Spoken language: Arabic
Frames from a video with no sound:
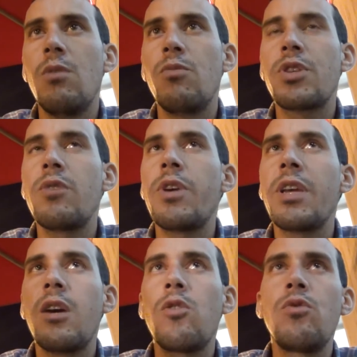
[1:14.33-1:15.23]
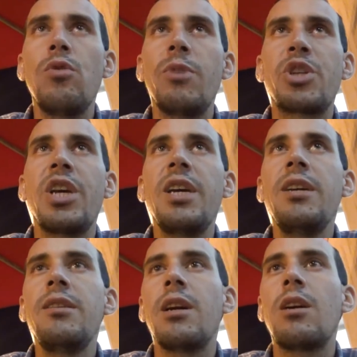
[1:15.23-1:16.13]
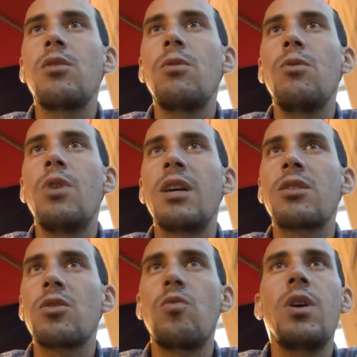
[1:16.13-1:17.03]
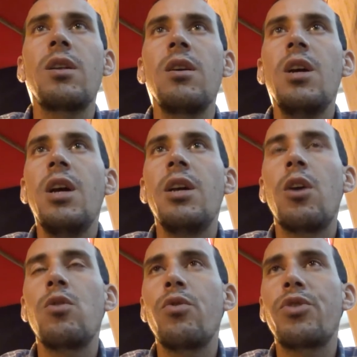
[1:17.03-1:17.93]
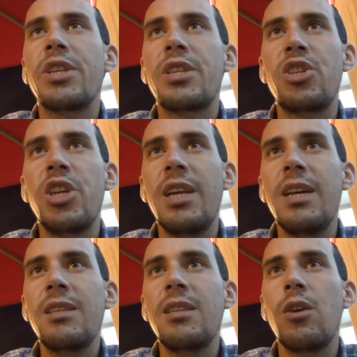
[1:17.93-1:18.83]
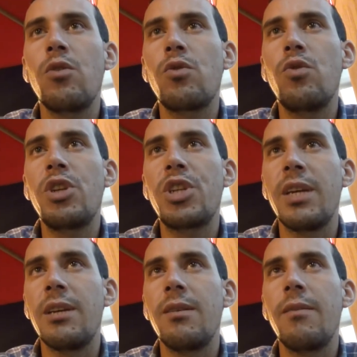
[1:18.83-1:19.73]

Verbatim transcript: مصور ياخذ له المشاهد ياخذ له الصور ياخذ له التسجيلات ياخذ كل شيء